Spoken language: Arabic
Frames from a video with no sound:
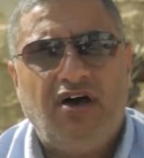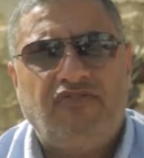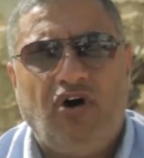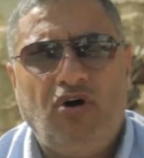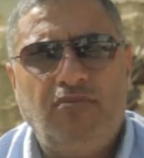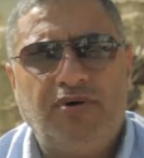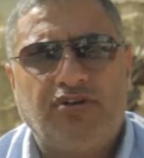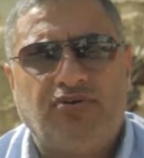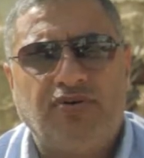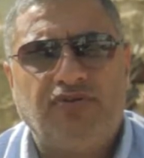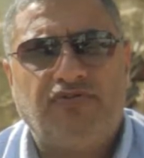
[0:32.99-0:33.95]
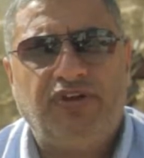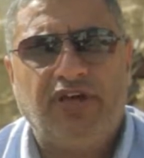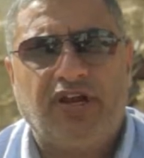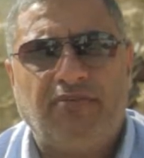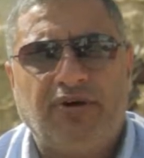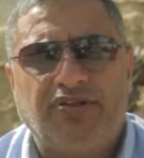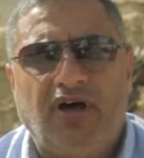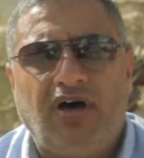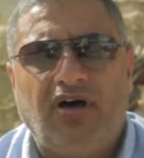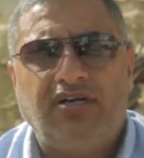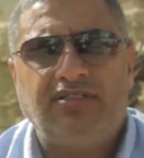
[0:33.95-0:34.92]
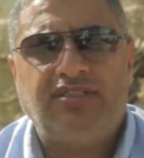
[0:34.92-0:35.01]
فعمرة في
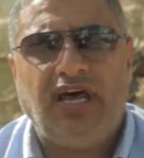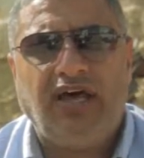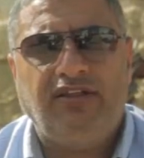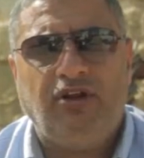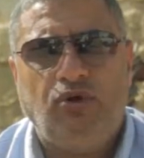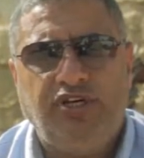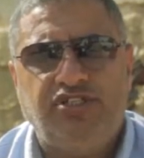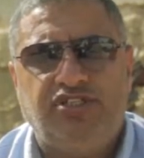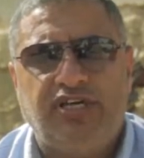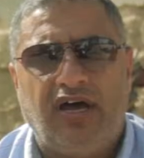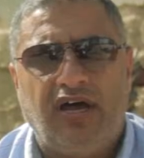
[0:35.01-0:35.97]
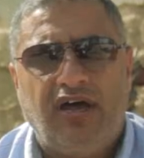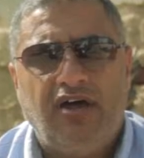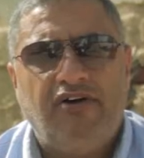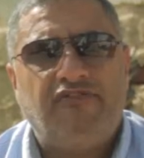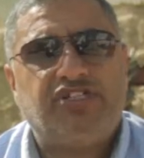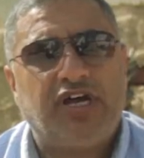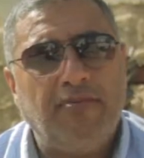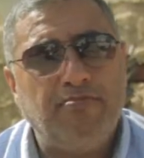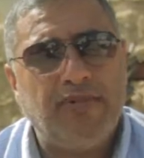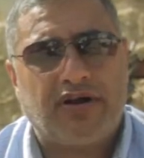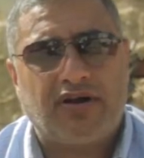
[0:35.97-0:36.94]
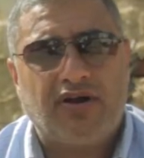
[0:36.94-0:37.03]
رمضان تعدل حجة
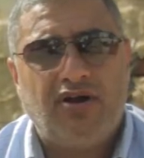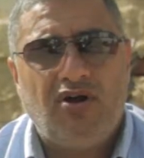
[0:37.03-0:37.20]
فشمر